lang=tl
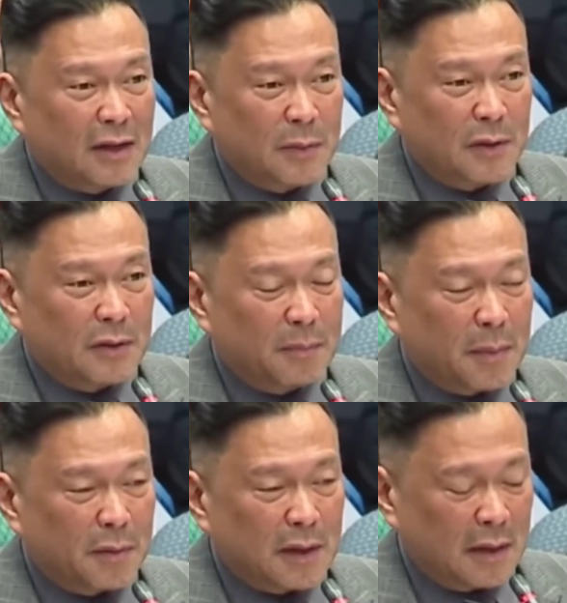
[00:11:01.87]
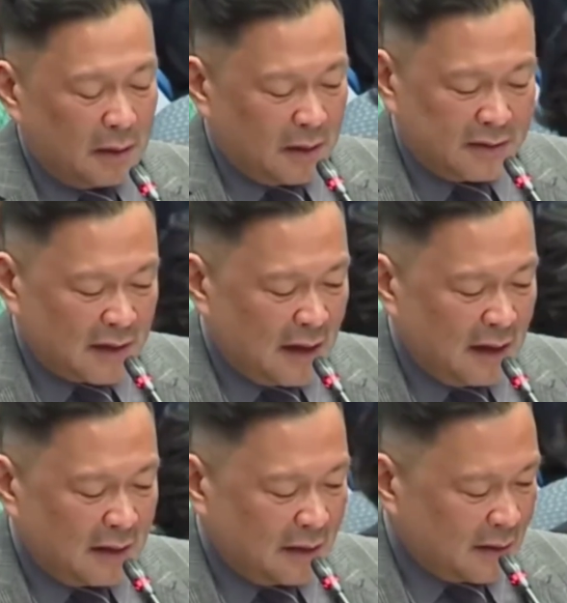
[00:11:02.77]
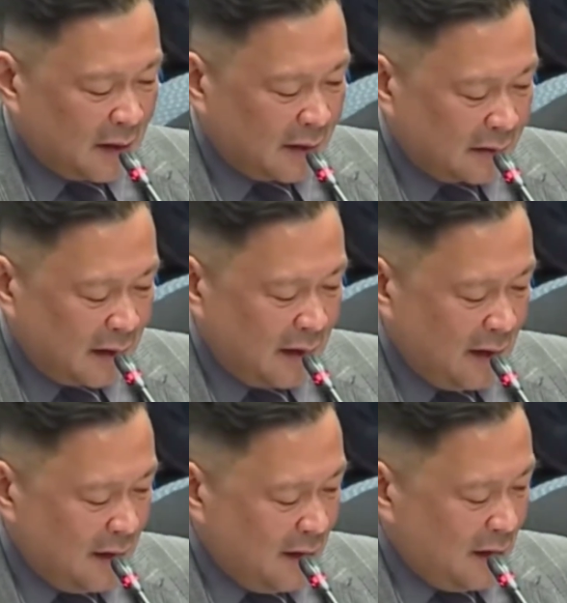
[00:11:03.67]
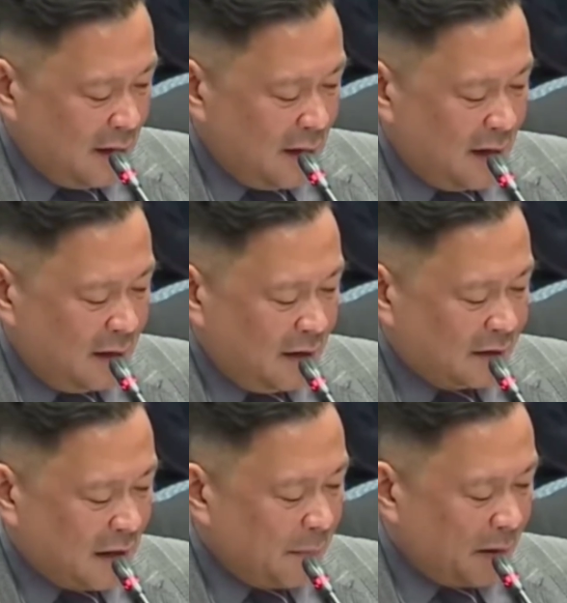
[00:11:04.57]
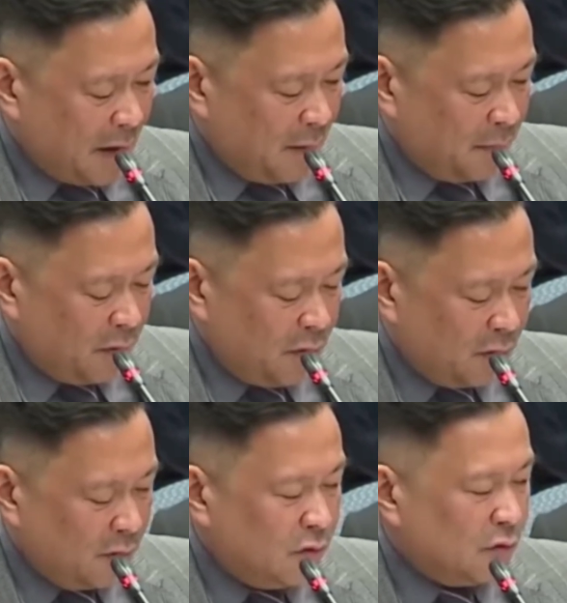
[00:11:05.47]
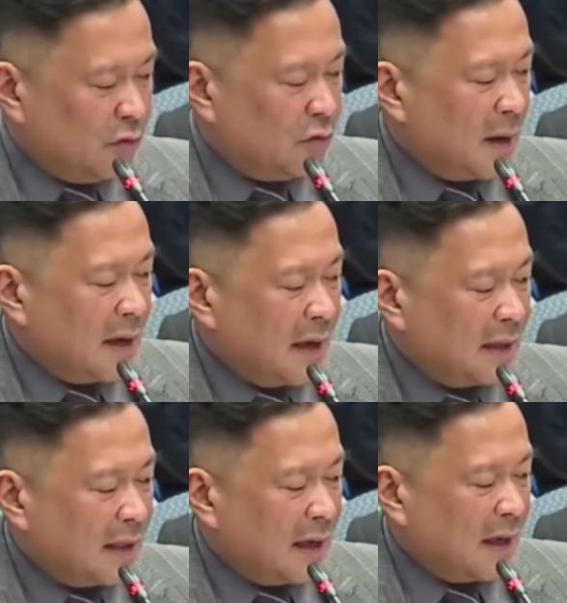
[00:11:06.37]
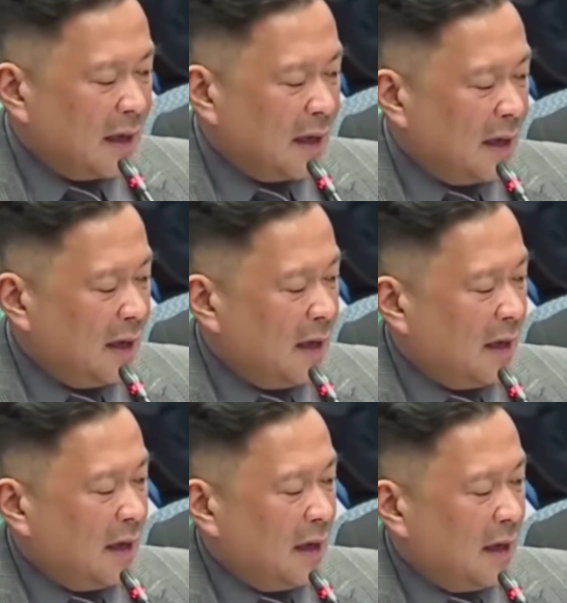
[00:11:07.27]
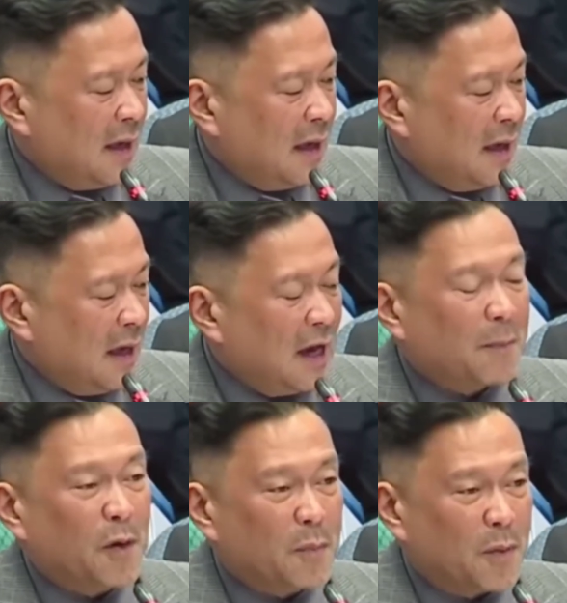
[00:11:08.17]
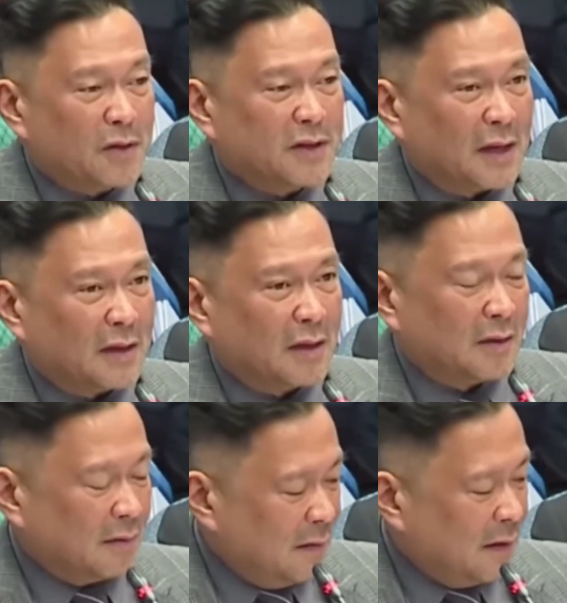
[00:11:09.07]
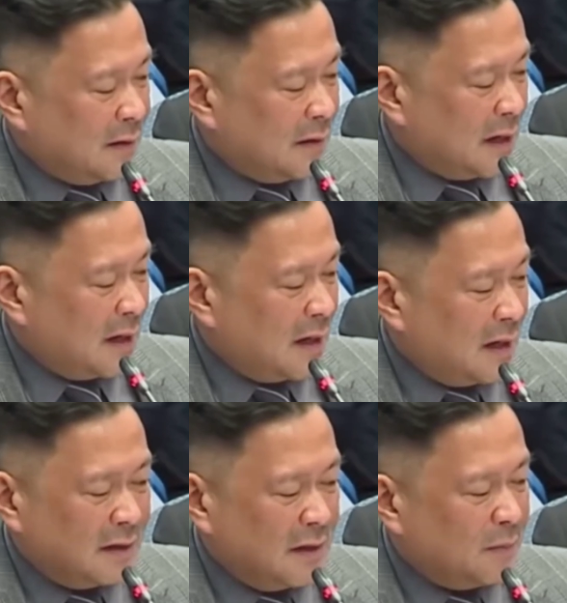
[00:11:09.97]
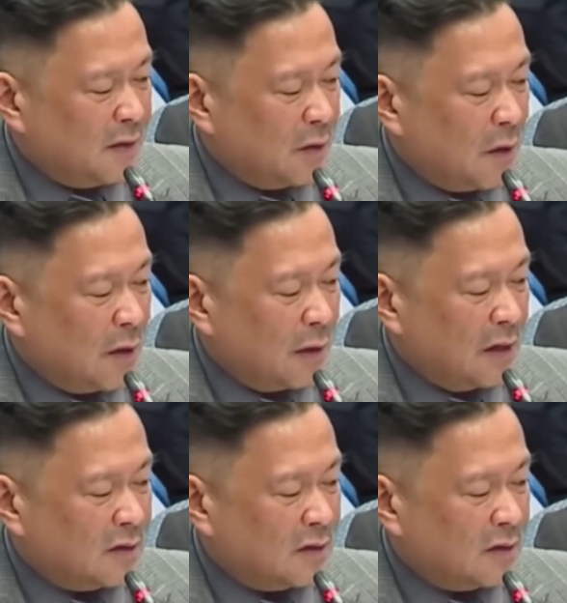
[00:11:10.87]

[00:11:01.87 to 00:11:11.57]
Ito po yung papuntan Rizal, Taytay Rizal, and isama na rin po yung New Dumaguete Airport project, no? Which uh, ah, received zero allocation.